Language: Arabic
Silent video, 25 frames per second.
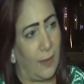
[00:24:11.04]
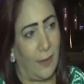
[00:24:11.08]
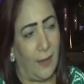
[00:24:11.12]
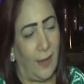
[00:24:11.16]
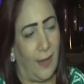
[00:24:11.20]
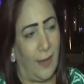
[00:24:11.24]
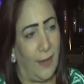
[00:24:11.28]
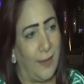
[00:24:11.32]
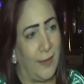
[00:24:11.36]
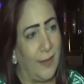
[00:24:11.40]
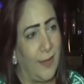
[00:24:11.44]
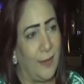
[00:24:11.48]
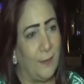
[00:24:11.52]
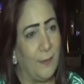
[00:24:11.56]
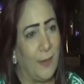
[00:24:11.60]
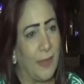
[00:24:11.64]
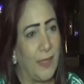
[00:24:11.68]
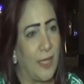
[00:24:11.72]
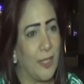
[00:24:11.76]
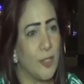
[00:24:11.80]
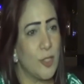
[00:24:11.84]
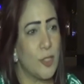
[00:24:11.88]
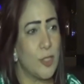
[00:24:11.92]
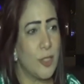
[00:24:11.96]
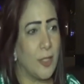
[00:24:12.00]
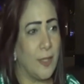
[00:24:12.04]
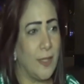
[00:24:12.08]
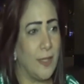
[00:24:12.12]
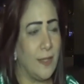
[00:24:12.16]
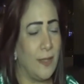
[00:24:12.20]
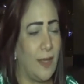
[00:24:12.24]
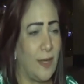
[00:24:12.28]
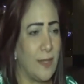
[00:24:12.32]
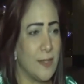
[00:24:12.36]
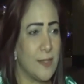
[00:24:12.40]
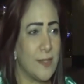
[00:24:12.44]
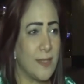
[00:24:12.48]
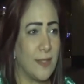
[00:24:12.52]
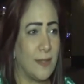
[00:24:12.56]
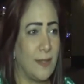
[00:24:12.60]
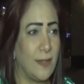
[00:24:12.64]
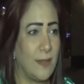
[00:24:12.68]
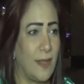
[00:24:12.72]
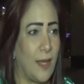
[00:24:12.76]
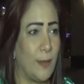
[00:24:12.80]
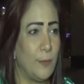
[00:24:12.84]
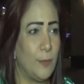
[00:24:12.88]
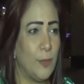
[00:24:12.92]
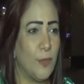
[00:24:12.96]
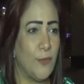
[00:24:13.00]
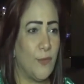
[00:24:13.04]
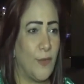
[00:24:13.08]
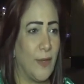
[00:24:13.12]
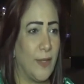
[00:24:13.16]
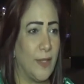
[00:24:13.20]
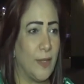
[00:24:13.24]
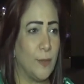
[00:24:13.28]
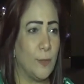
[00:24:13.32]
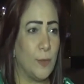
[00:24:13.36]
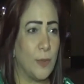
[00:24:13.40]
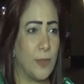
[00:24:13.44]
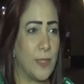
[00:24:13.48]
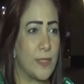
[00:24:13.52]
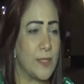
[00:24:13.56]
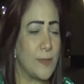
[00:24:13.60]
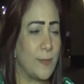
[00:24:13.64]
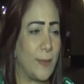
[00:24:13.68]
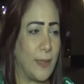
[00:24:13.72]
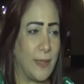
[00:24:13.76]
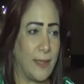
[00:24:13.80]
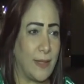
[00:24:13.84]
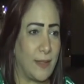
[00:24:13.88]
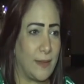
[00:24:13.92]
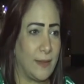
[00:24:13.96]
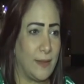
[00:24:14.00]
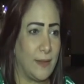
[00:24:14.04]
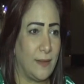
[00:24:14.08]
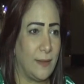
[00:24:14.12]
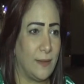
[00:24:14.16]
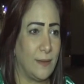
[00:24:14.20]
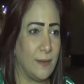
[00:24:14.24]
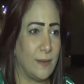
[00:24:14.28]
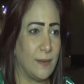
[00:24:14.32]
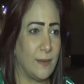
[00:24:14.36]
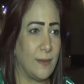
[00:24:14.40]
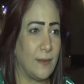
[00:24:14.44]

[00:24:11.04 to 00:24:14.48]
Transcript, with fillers: الحقيقه ما كانش ليا الحظ ان انا اقابله في اي مناسبه يعني